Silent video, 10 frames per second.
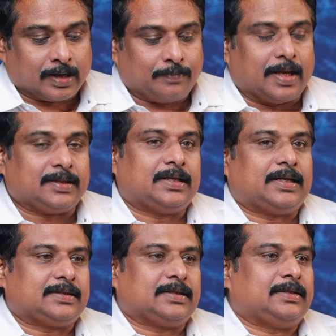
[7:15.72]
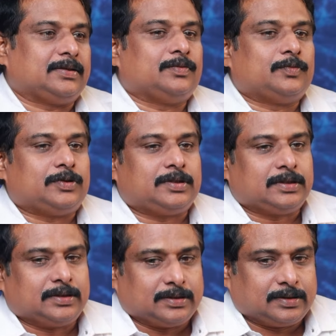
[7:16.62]
இப்போ அந்த இடத்துல இருக்கும் பொழுது
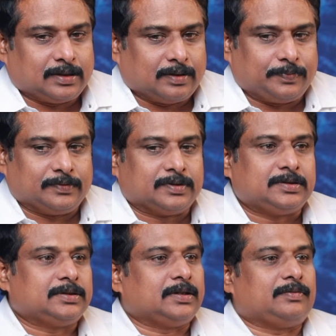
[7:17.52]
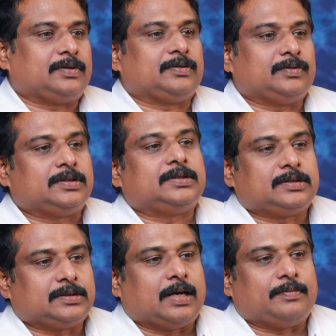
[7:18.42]
அப்போ வந்து அவருக்கு வந்து
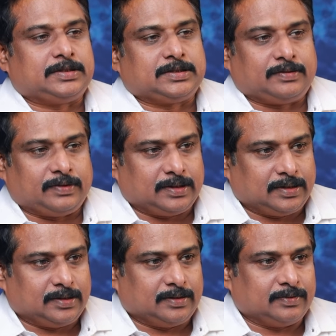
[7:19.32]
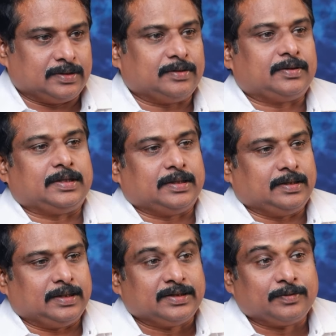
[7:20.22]
அமைச்சரவையில் வந்து அவர்
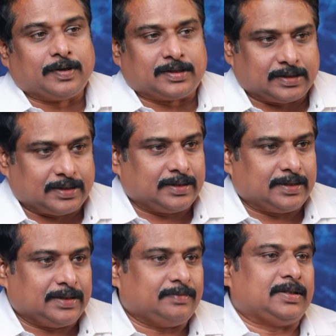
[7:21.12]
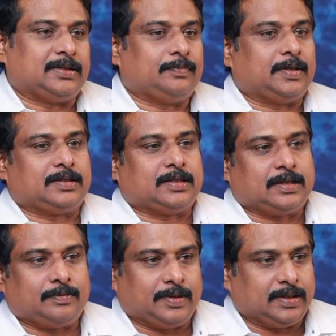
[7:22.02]
எதிர்பார்த்தார் இடம்
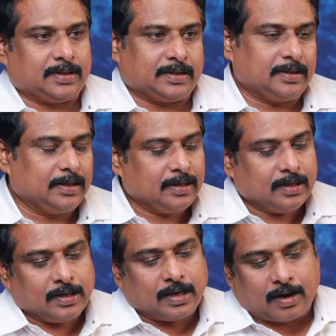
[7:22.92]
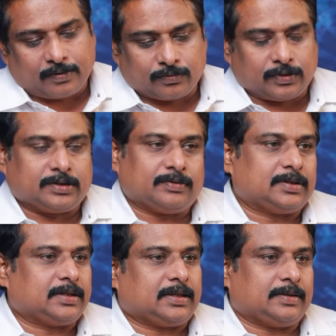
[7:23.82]
எதிர்பார்த்தார் அப்படிங்கிறது அவர் குறித்து
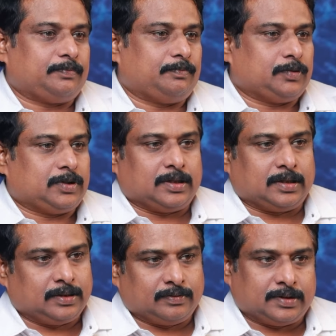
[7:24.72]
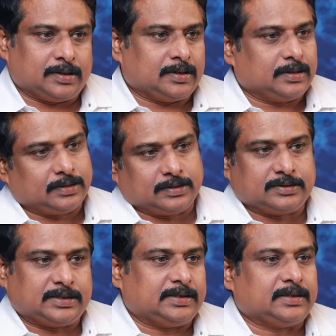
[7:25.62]
வந்திருக்கிற புத்தகங்கள்லேயும் வந்திருக்கு அந்த
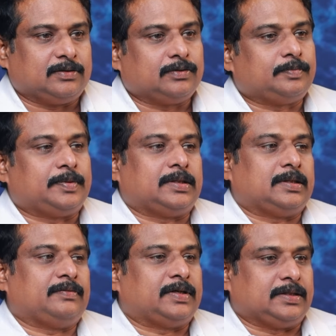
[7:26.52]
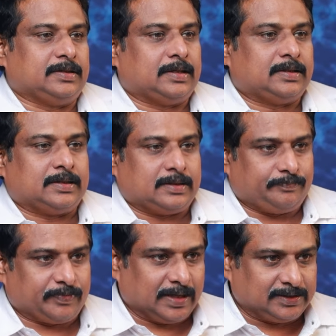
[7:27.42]
செய்திகளும் இப்போ வருது அந்த
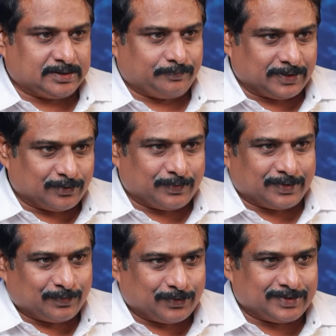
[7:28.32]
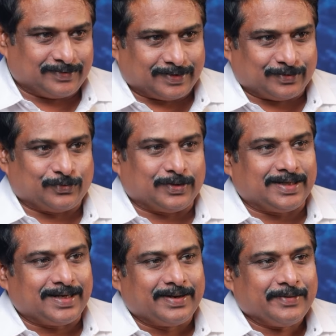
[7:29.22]
கட்சி பிளவுபடும் பொழுது வரக்கூடிய